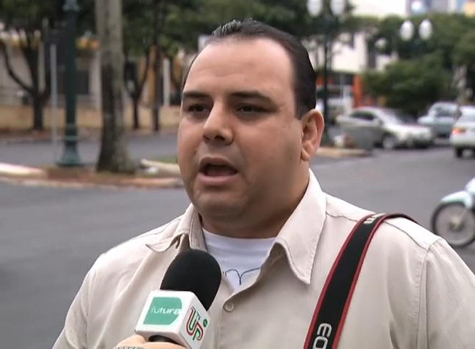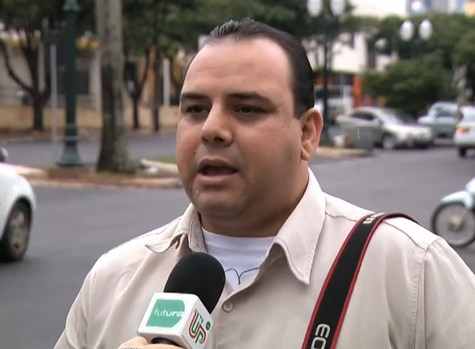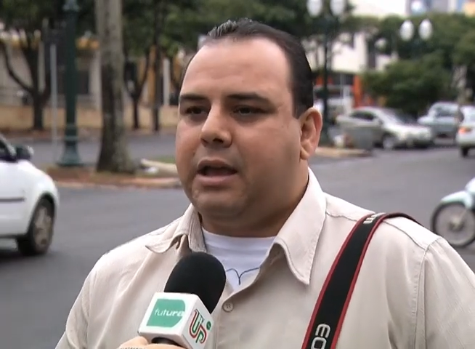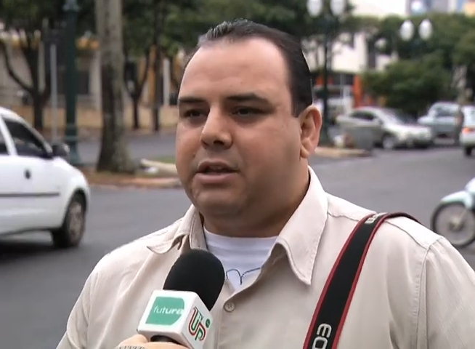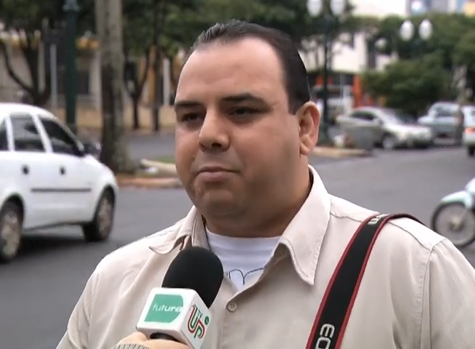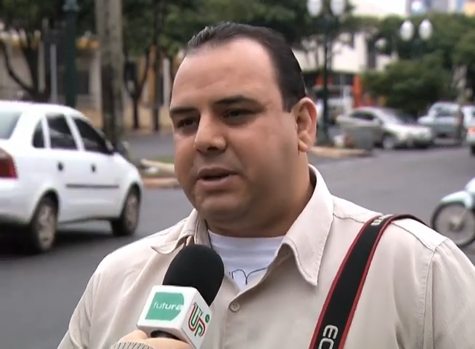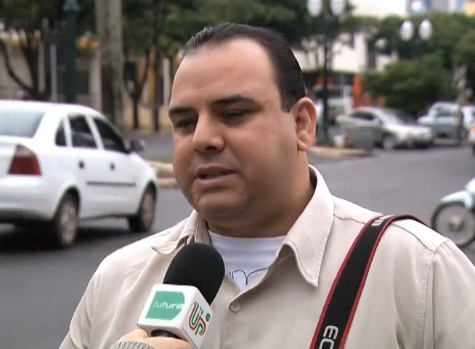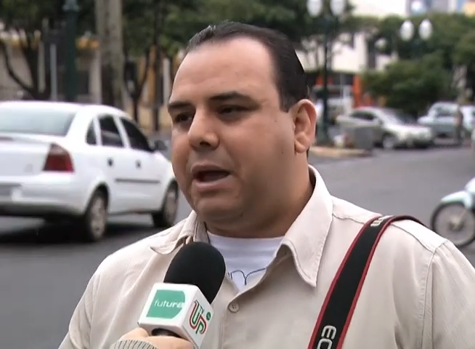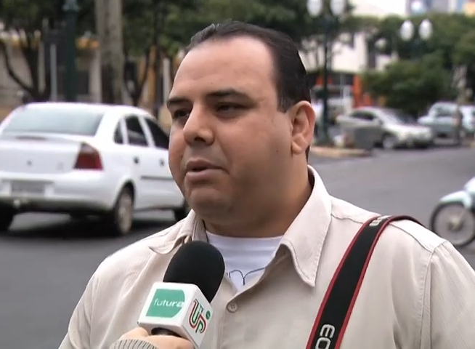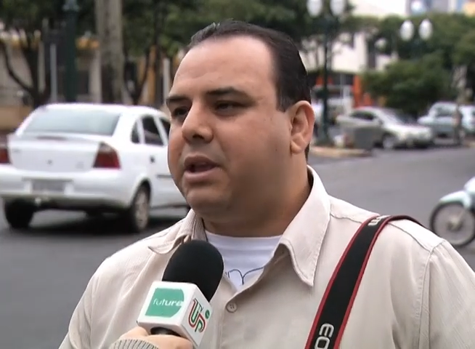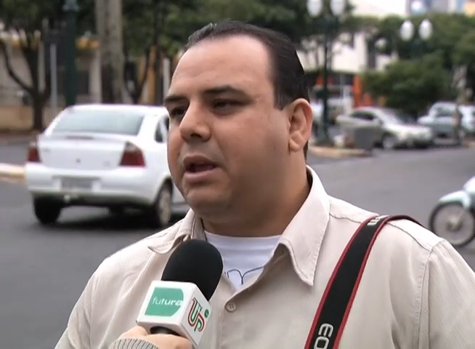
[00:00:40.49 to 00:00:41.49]
é que a gente
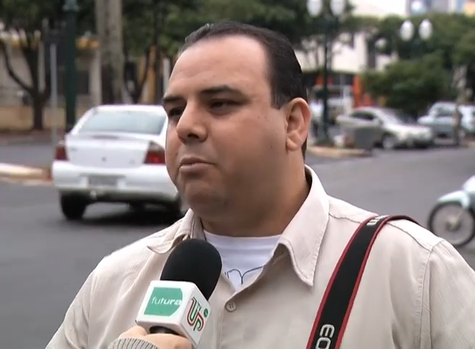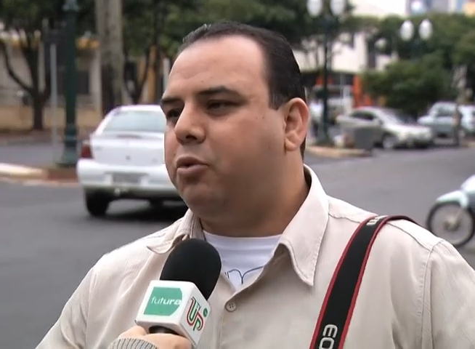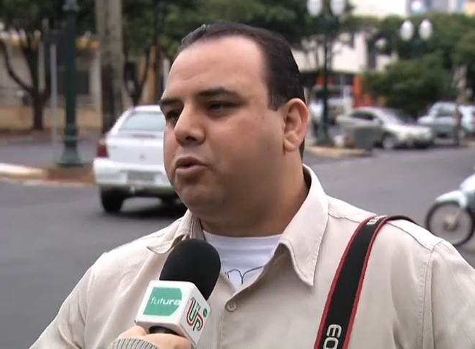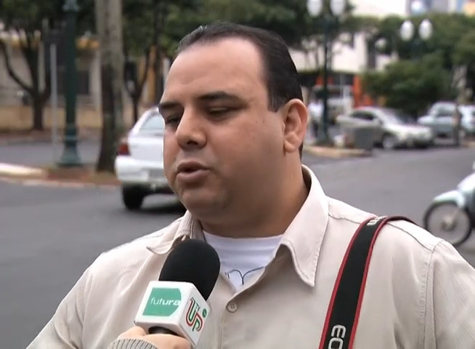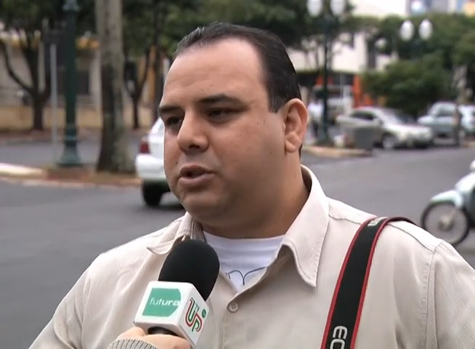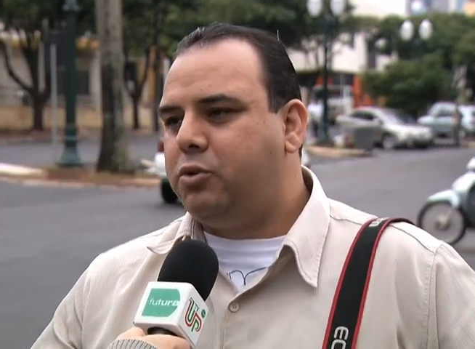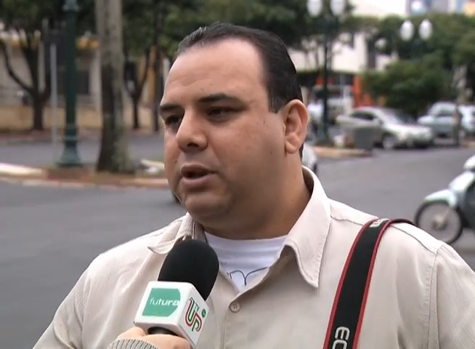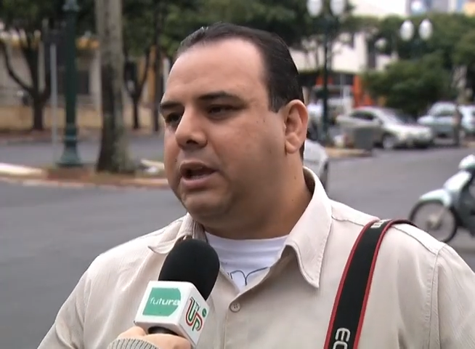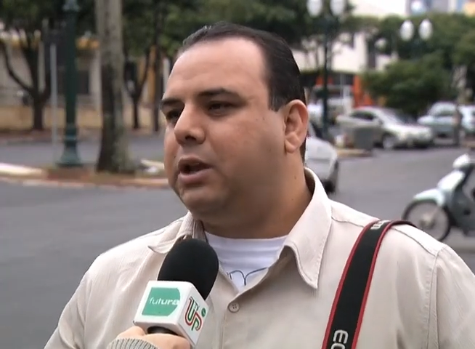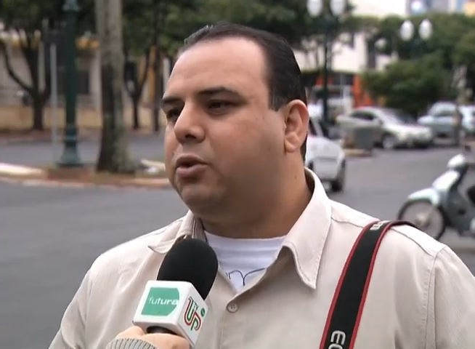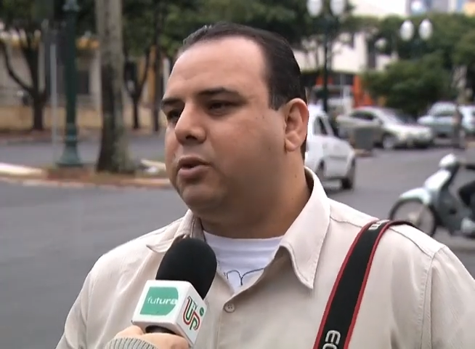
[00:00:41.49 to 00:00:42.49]
percebe que é muito
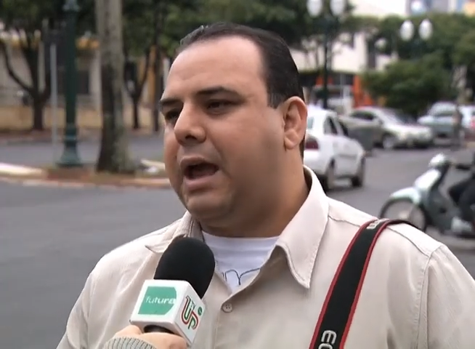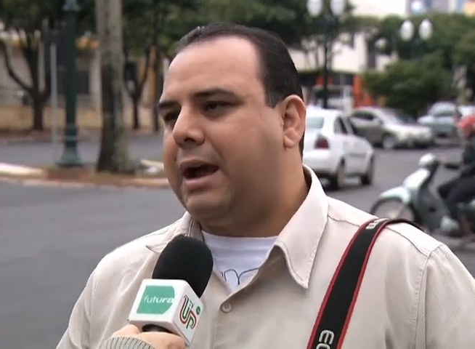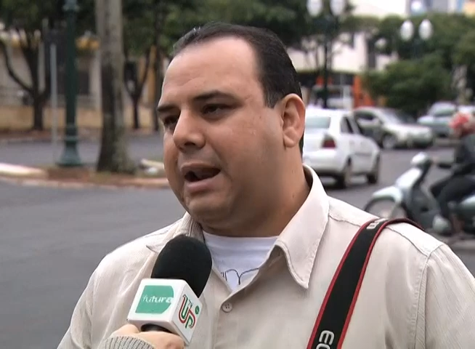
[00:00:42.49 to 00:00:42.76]
desunido né,